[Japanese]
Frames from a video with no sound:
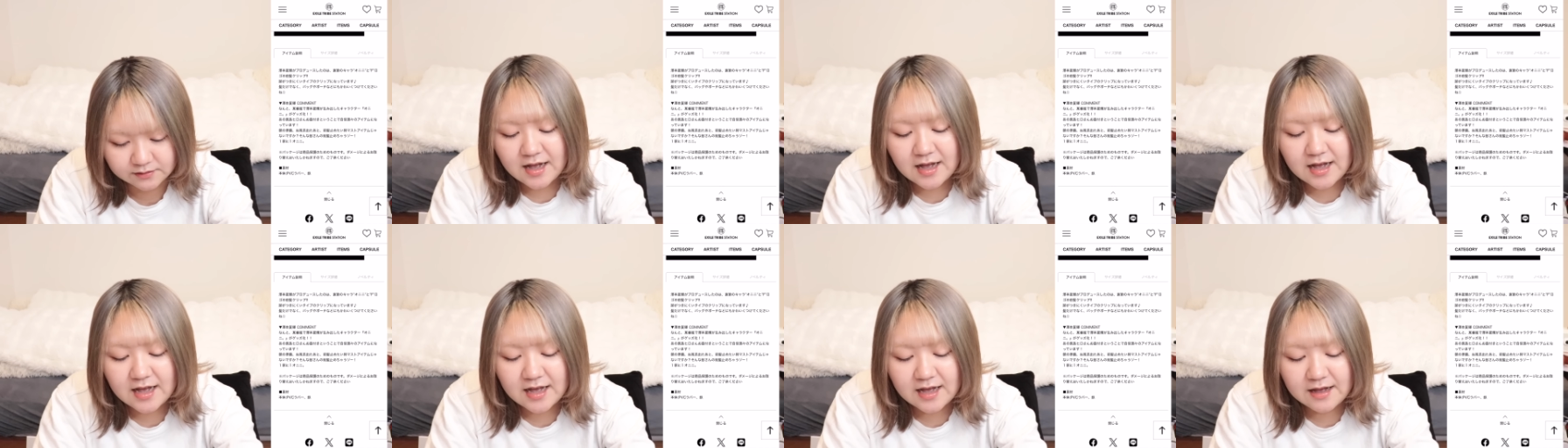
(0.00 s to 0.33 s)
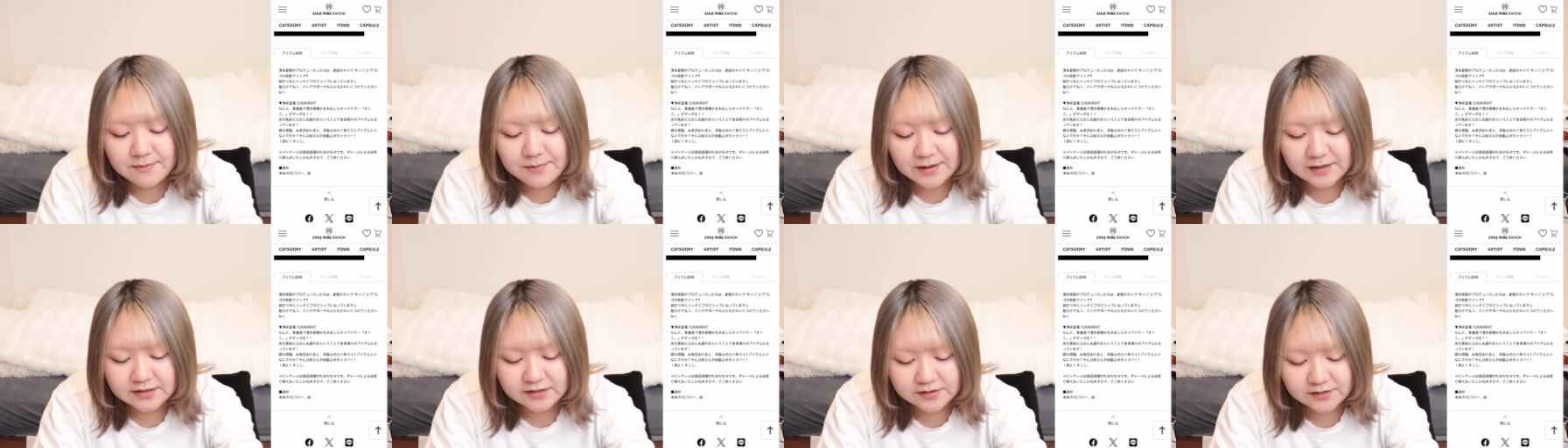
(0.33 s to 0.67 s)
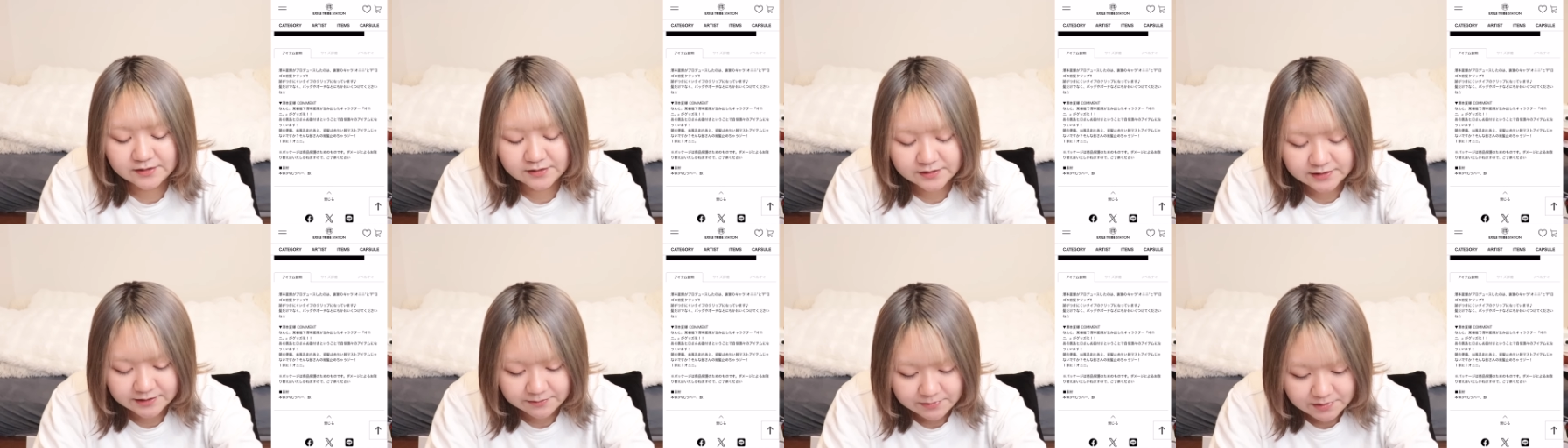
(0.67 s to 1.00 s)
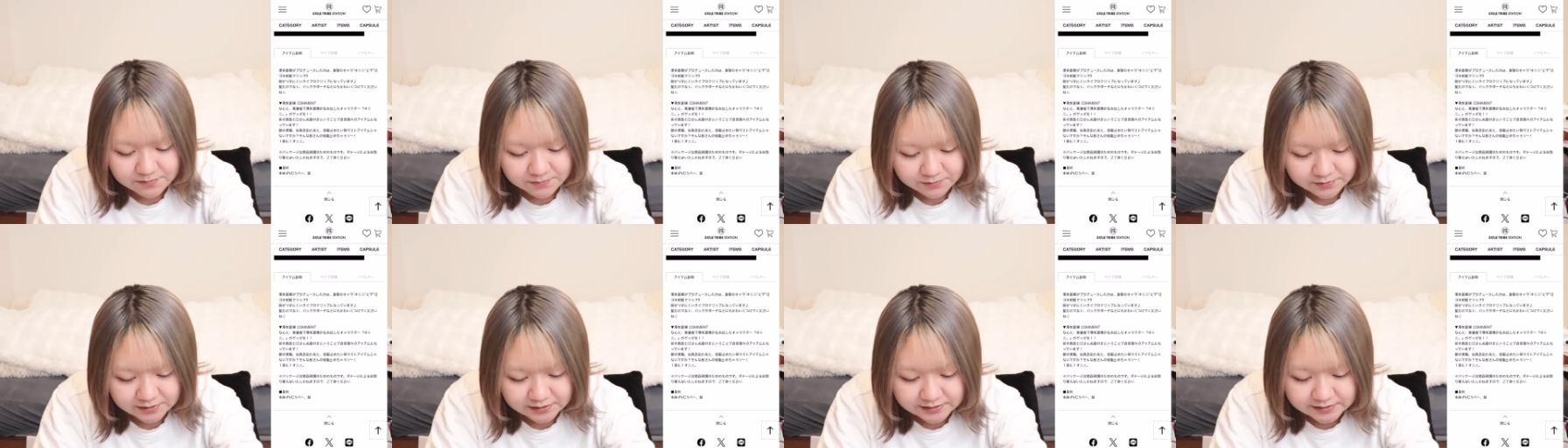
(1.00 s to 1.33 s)
あー、
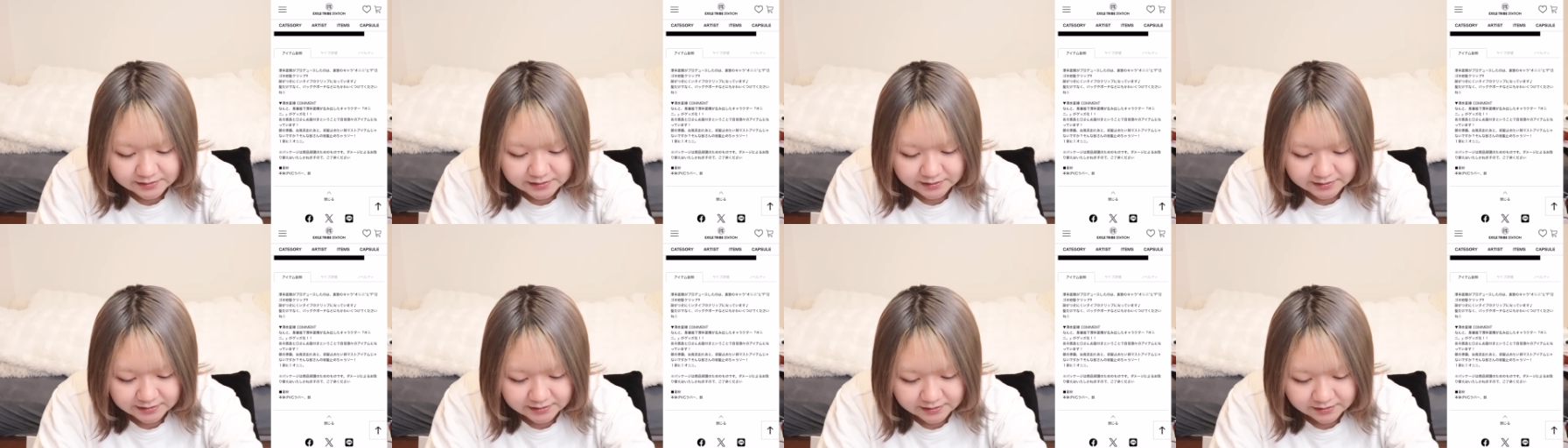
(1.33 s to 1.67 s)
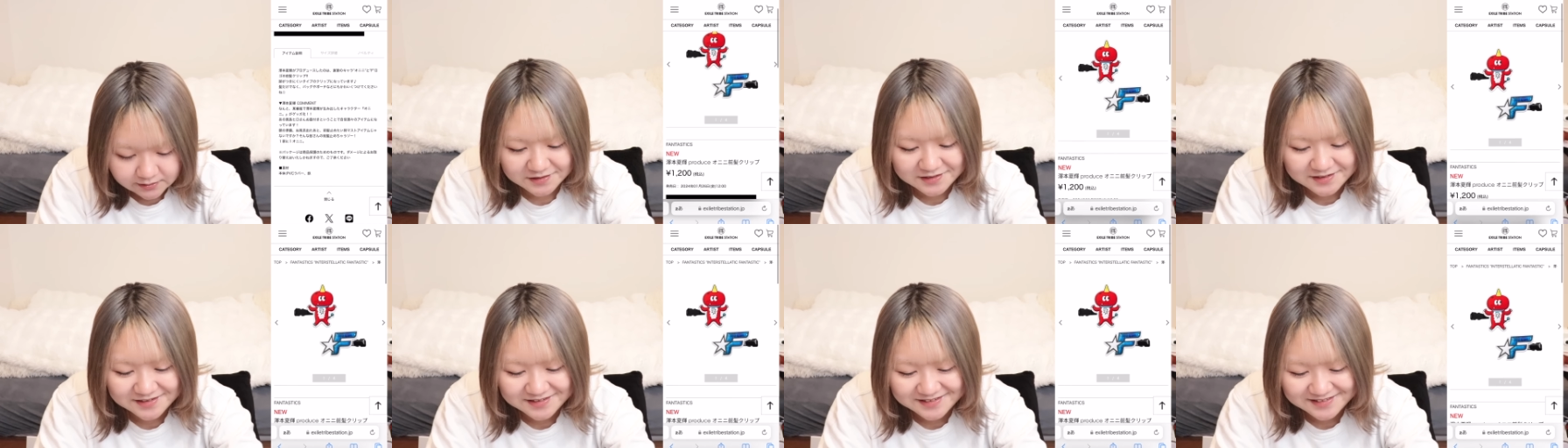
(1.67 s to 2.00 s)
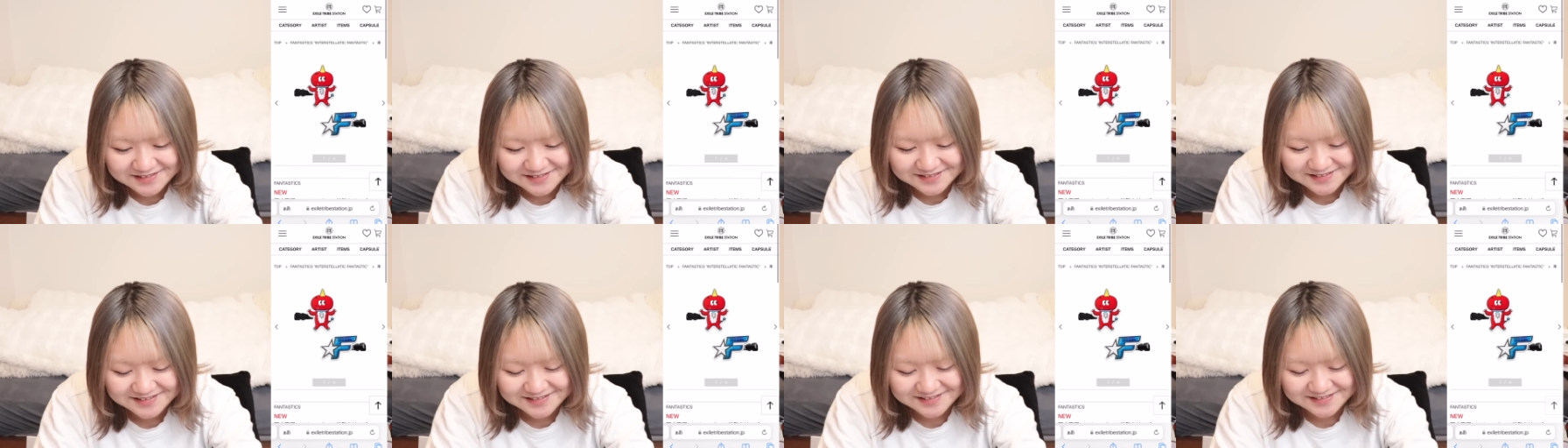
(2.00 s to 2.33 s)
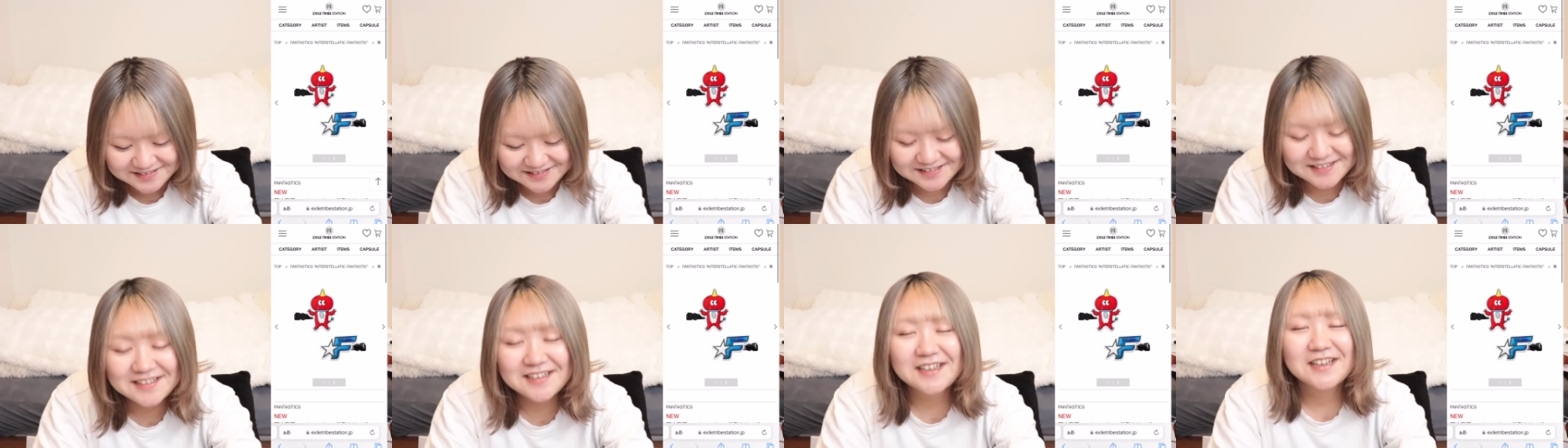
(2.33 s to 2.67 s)
バックトゥーザメモリーズかな
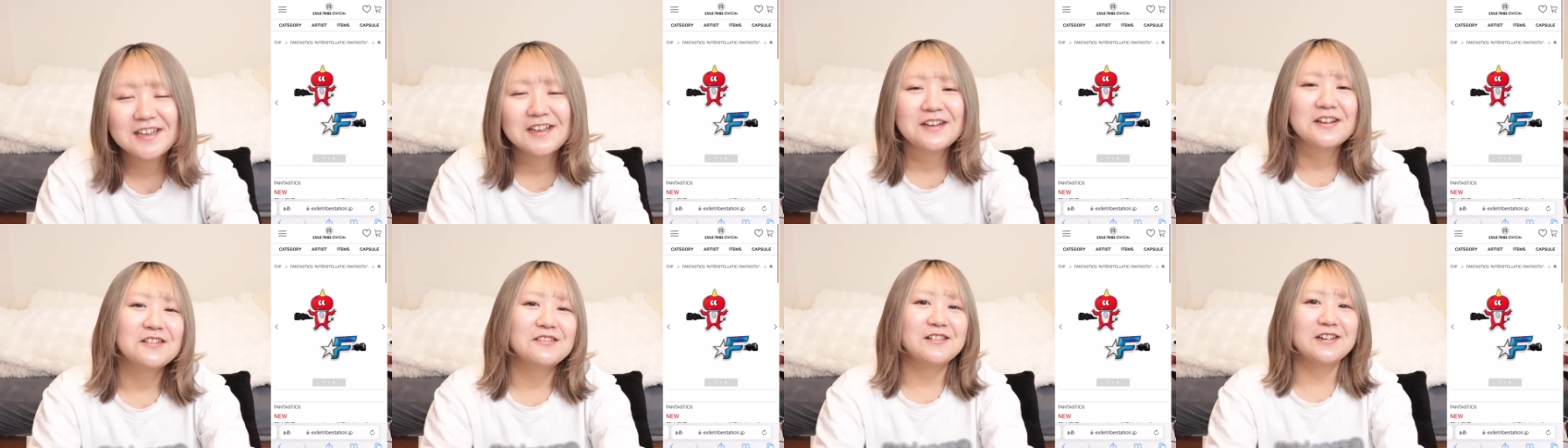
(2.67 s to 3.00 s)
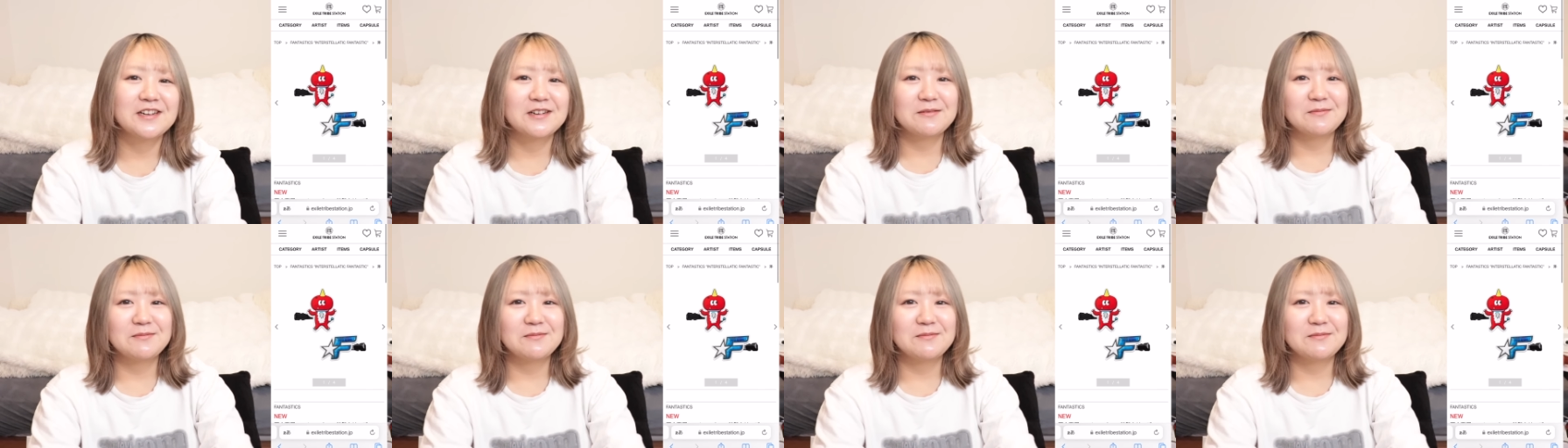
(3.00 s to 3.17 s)
前